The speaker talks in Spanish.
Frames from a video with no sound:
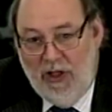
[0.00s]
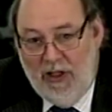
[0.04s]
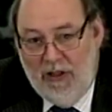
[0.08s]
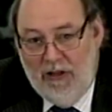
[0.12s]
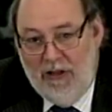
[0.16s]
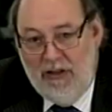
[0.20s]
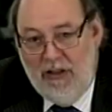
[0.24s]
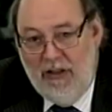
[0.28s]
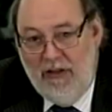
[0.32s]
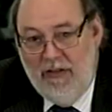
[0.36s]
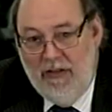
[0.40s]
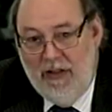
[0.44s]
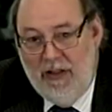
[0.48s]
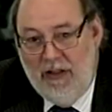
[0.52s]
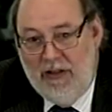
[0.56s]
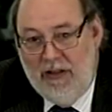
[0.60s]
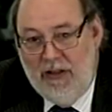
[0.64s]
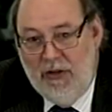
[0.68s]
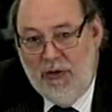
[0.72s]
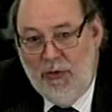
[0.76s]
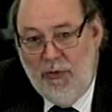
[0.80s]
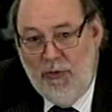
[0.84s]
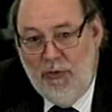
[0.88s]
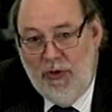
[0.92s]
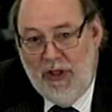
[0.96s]
antes de
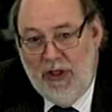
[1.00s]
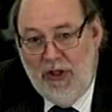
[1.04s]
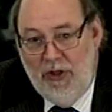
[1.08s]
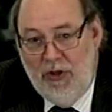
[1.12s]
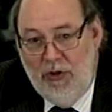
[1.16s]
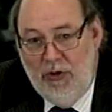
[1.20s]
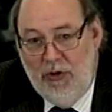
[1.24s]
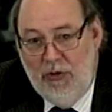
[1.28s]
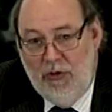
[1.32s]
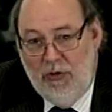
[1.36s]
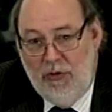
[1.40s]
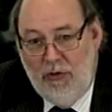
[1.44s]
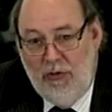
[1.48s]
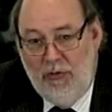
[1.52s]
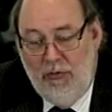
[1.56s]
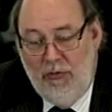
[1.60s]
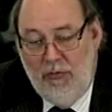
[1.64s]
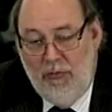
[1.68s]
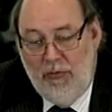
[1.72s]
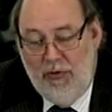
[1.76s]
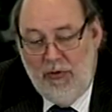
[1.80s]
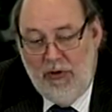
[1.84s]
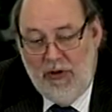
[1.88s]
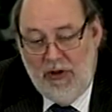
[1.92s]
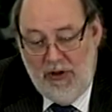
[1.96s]
este
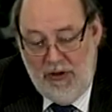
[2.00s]
gobierno,